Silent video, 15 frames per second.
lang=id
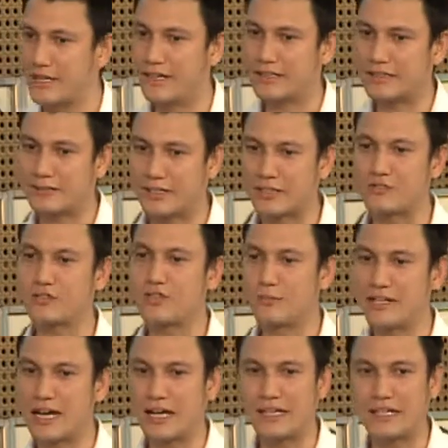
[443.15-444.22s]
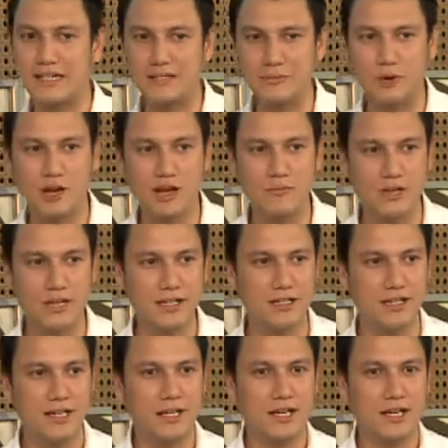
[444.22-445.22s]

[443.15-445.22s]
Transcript: yang terjun di bidang ini semoga mungkin